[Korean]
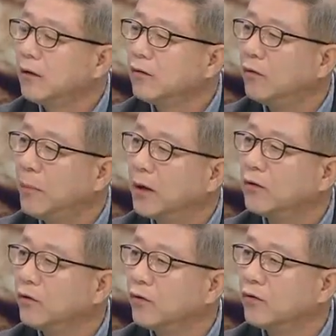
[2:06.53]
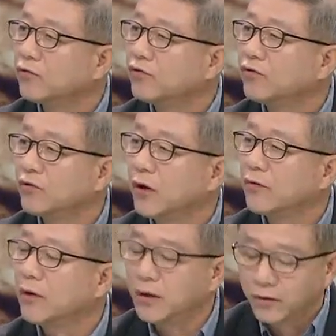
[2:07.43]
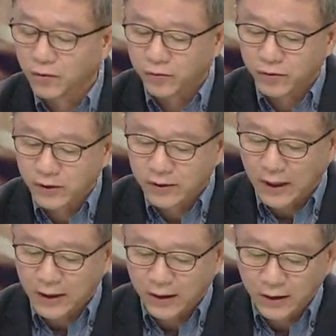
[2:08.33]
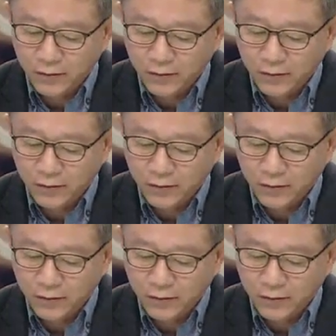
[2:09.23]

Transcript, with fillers: 또 방역의 어려운 준수라든가 이런 것들이 이제 잘 돼